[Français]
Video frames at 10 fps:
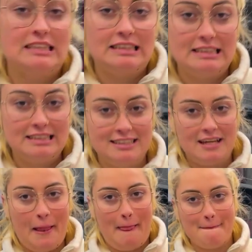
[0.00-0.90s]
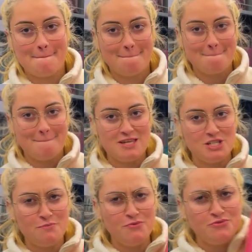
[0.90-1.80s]
22 euros pour un
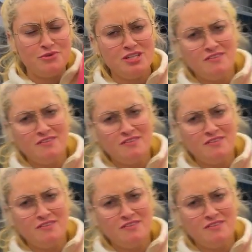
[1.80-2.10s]
tapis quoi. de